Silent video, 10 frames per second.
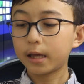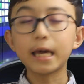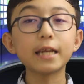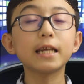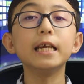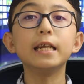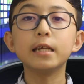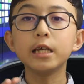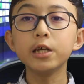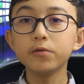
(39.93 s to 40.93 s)
แคทลิน
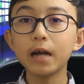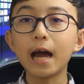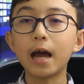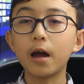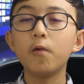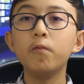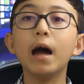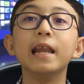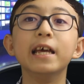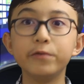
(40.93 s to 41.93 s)
ฮิลดา
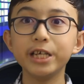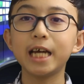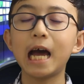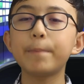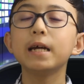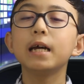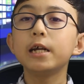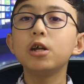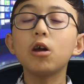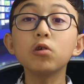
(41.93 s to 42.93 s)
วาเลรีครับ
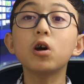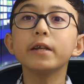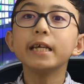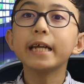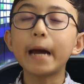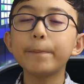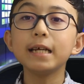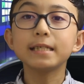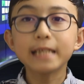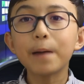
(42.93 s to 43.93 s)
โดยคุณคนนี้นะครับ
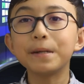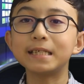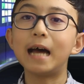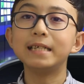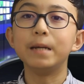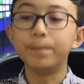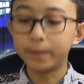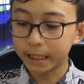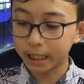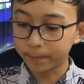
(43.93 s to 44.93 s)
ได้สร้างภาษาเซมบ
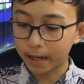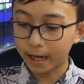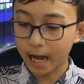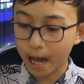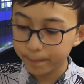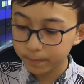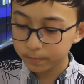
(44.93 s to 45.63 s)
ลีขึ้นมาครับ